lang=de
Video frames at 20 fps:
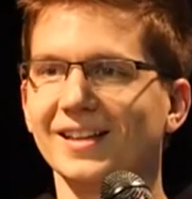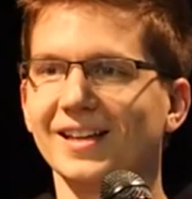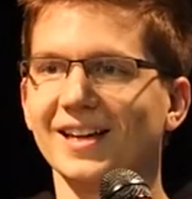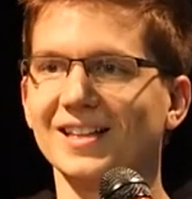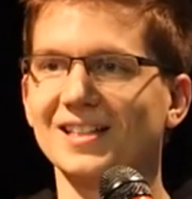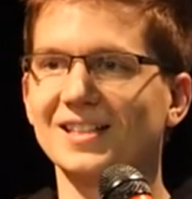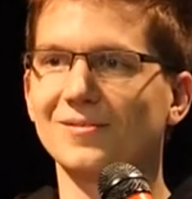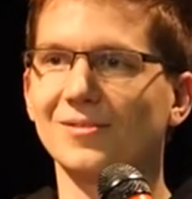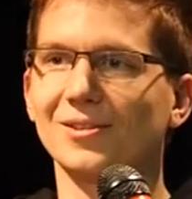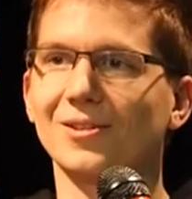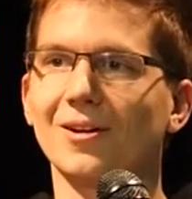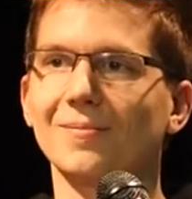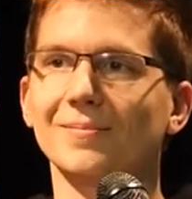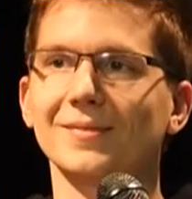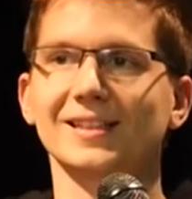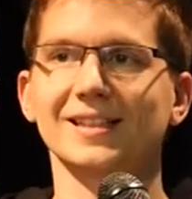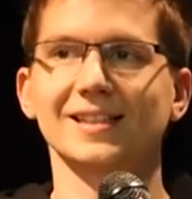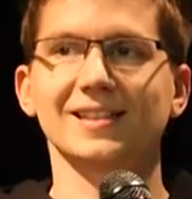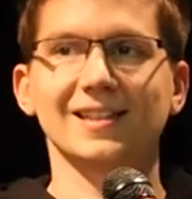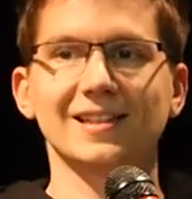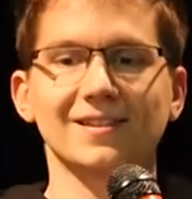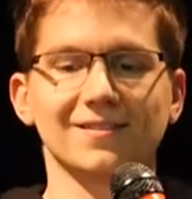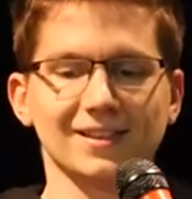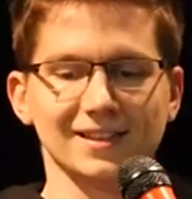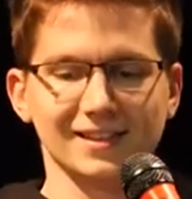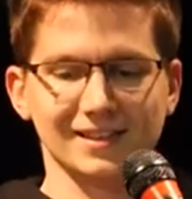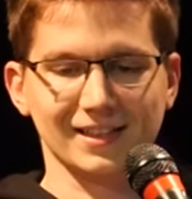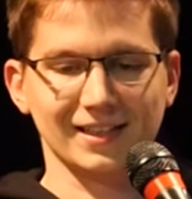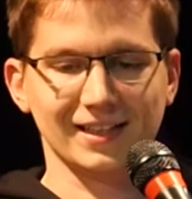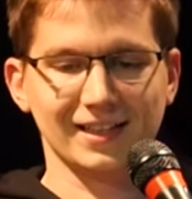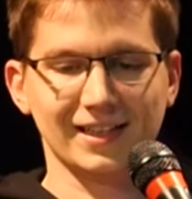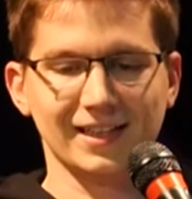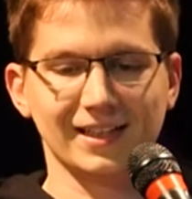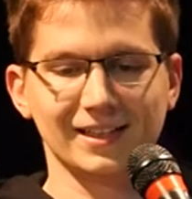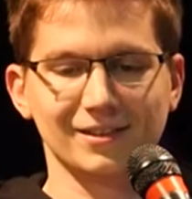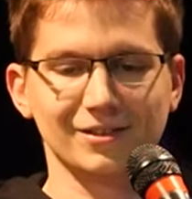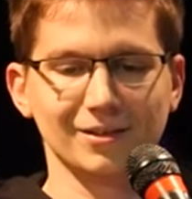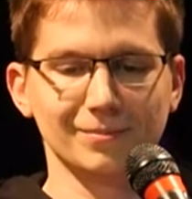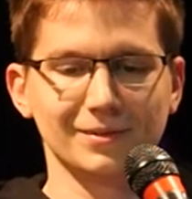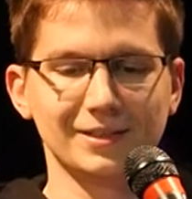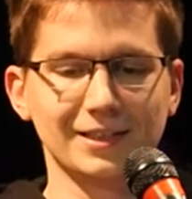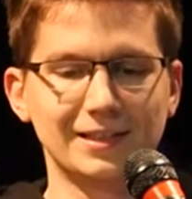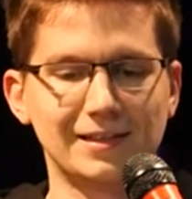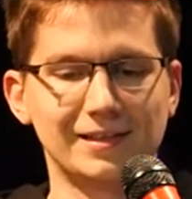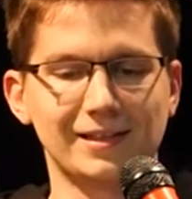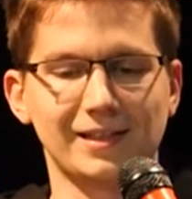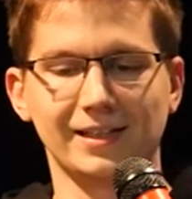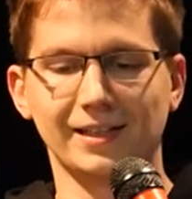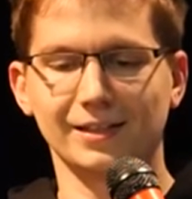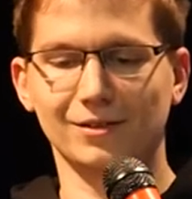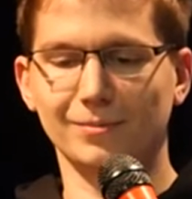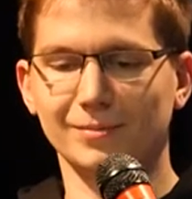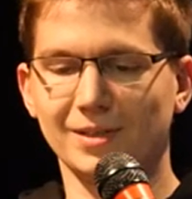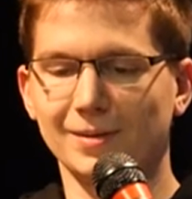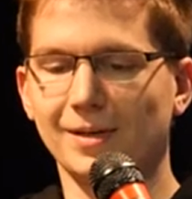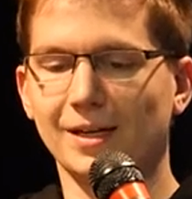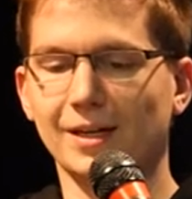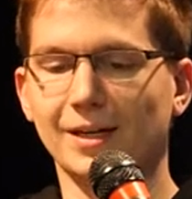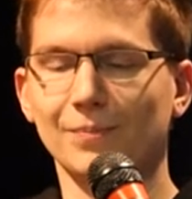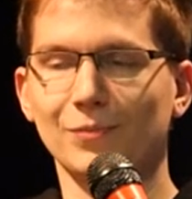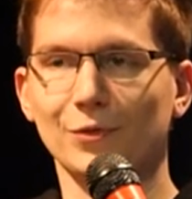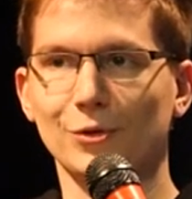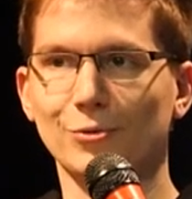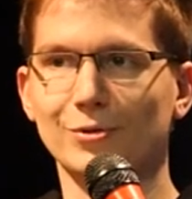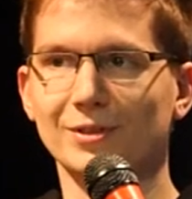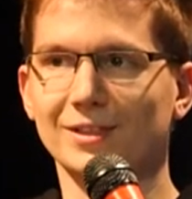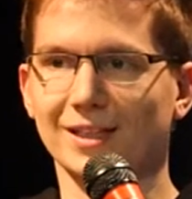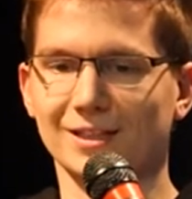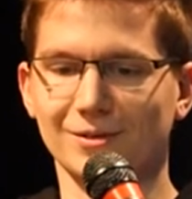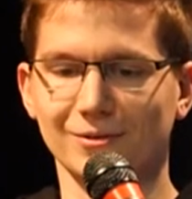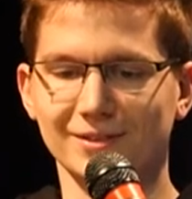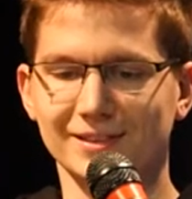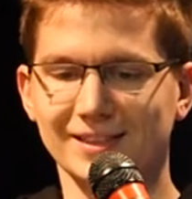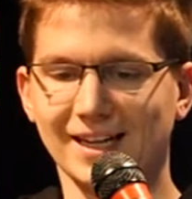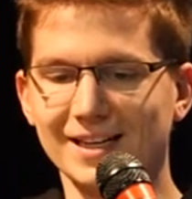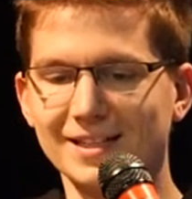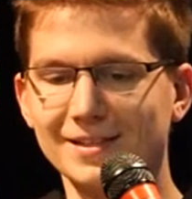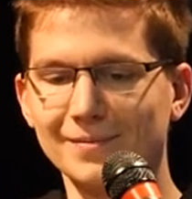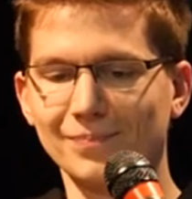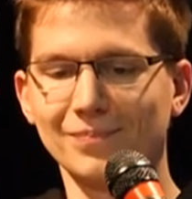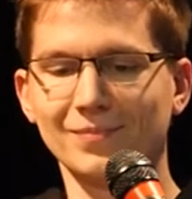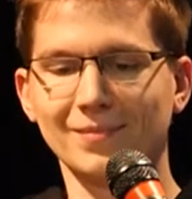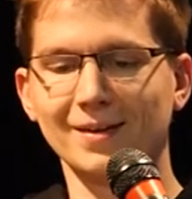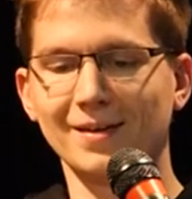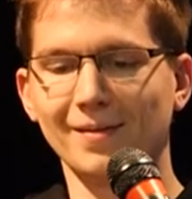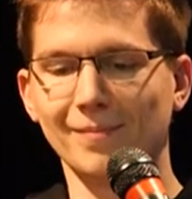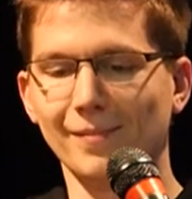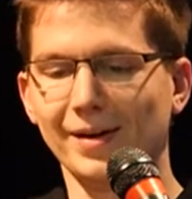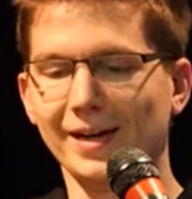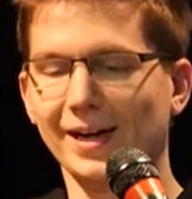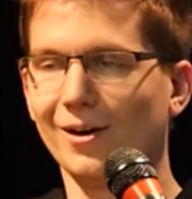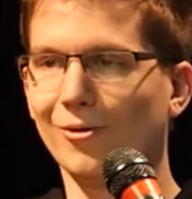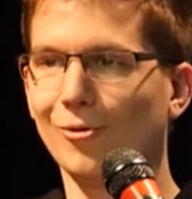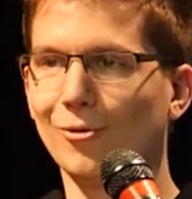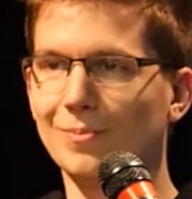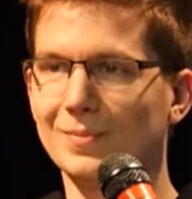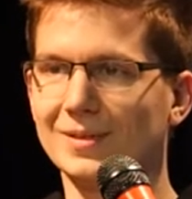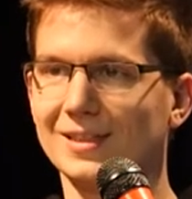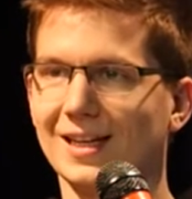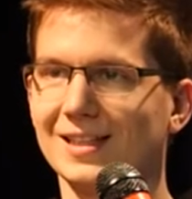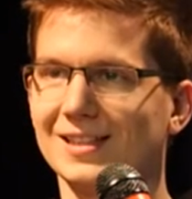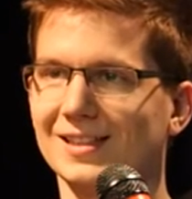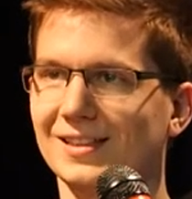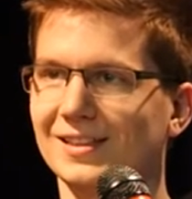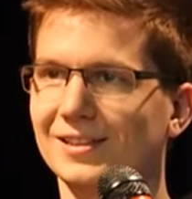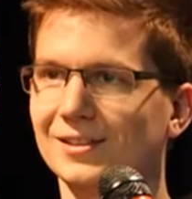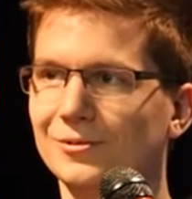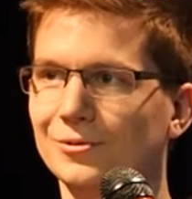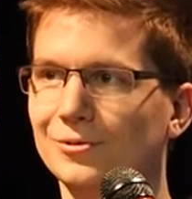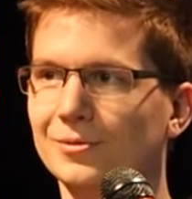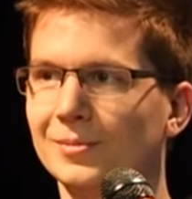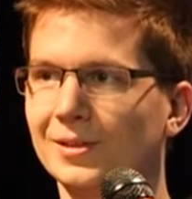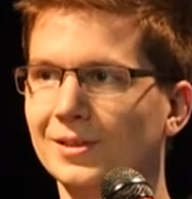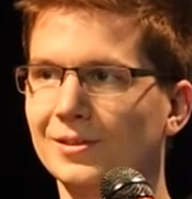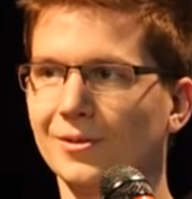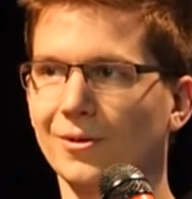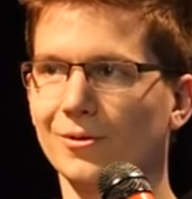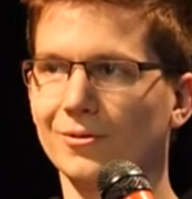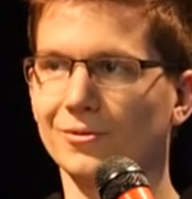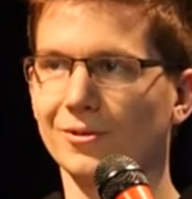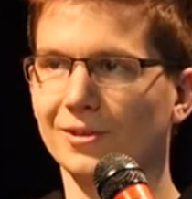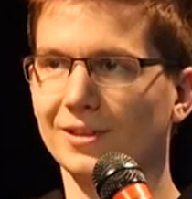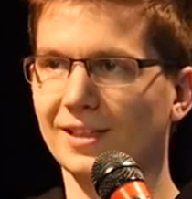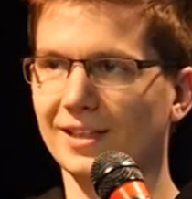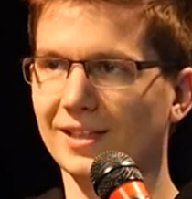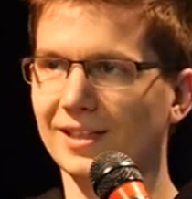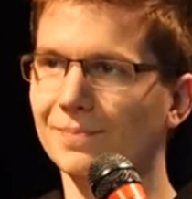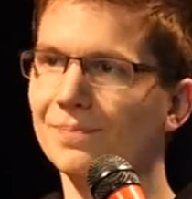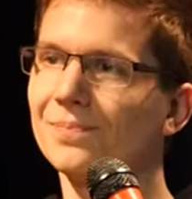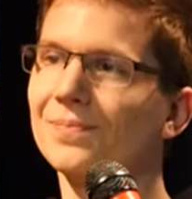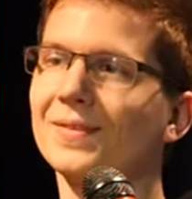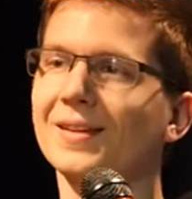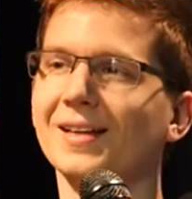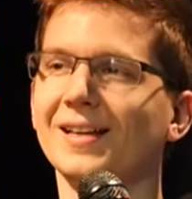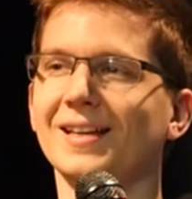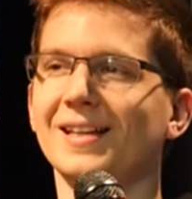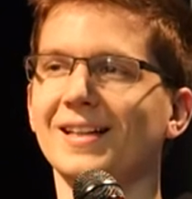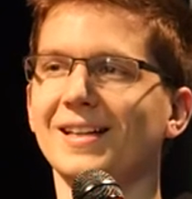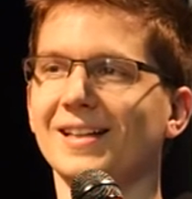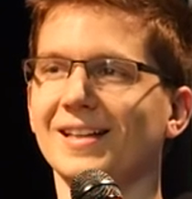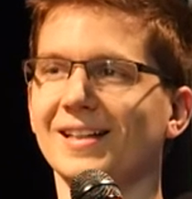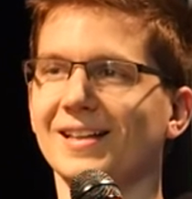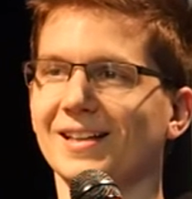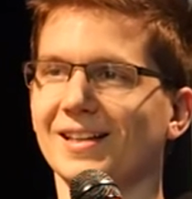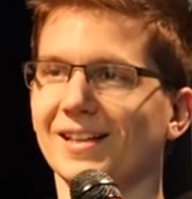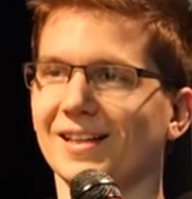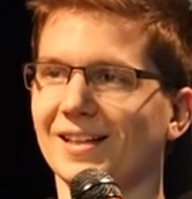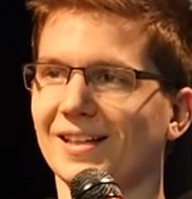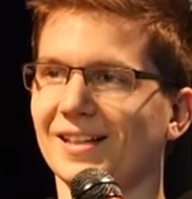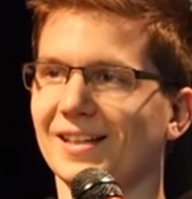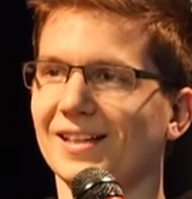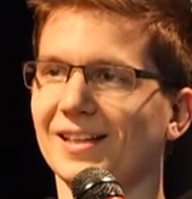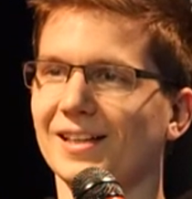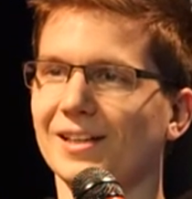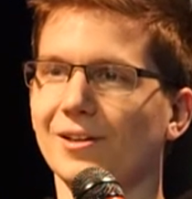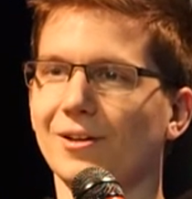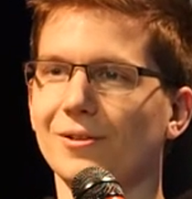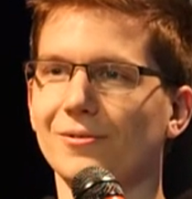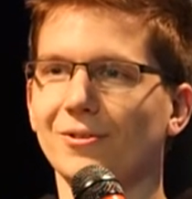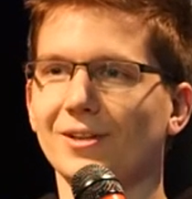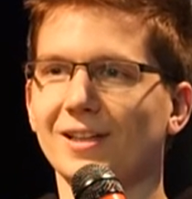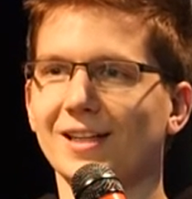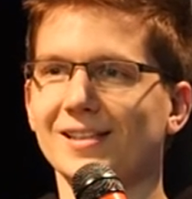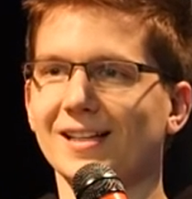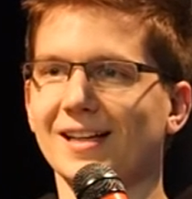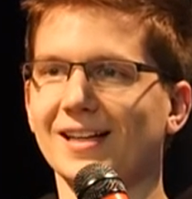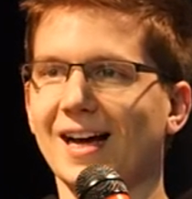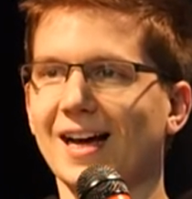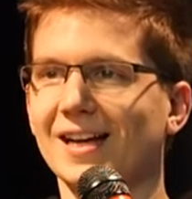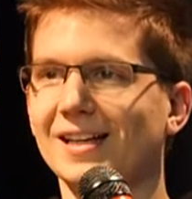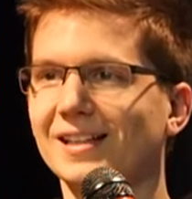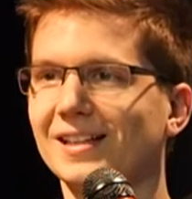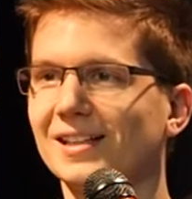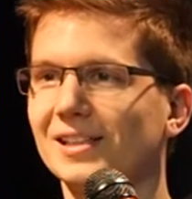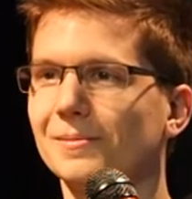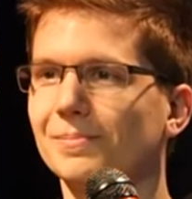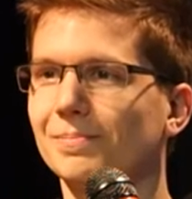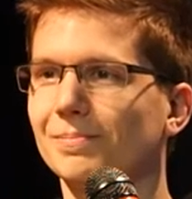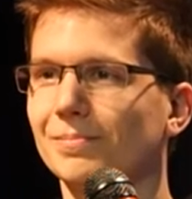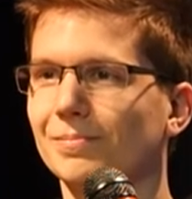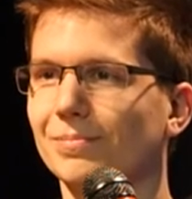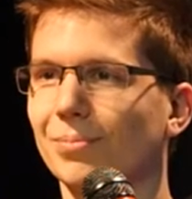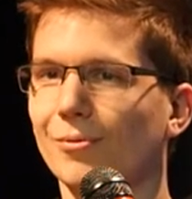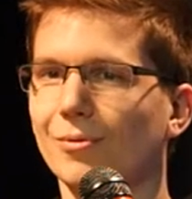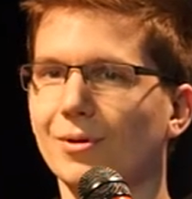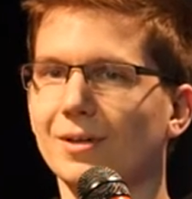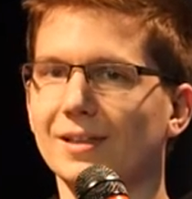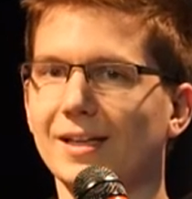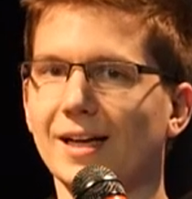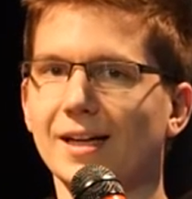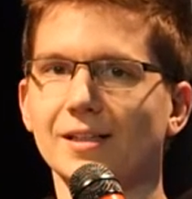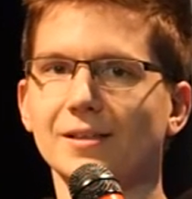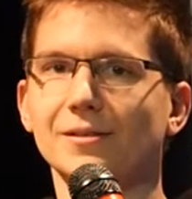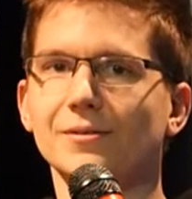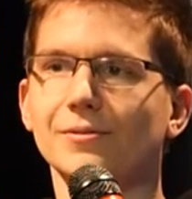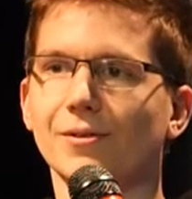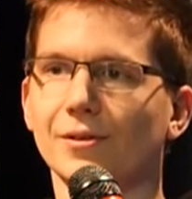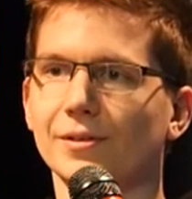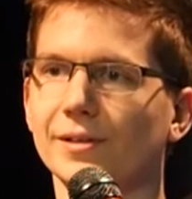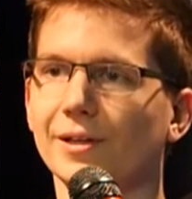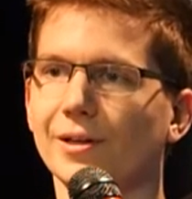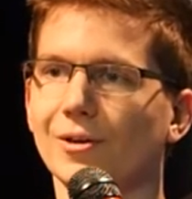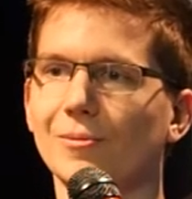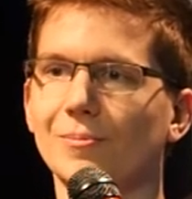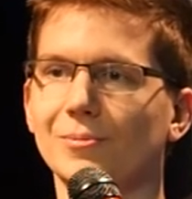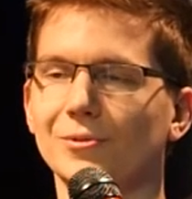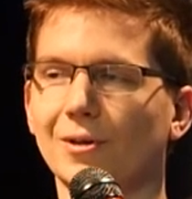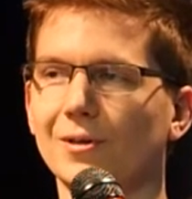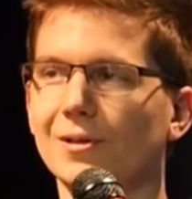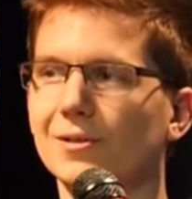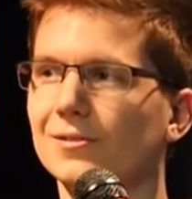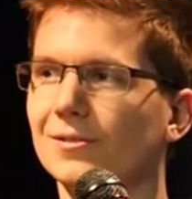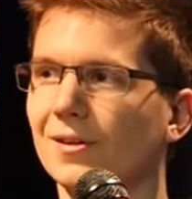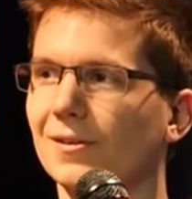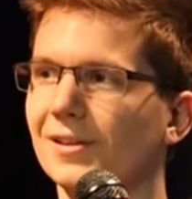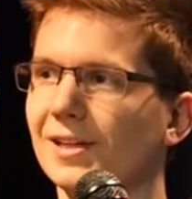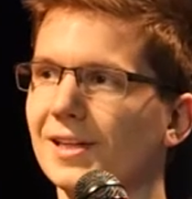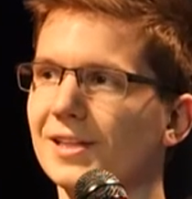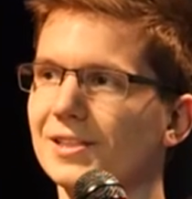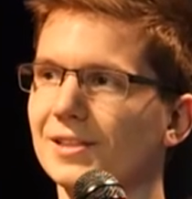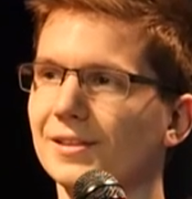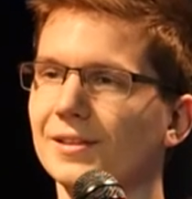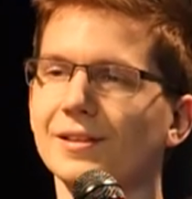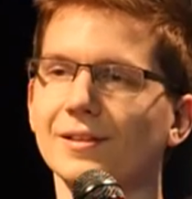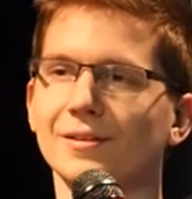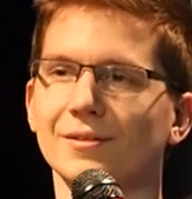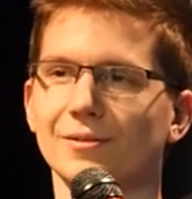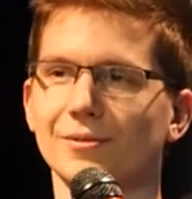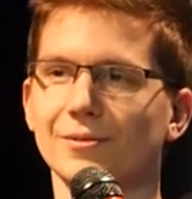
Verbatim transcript: Herzlich willkommen. Ich erzähle was äh, zum, Titel, äh, zum Thema Jugendtakt und dann mehr Open Data Dinge tun mit Code4.de. Äh, code 4 de ist ein anderes Projekt von der Open Knowledge Foundation.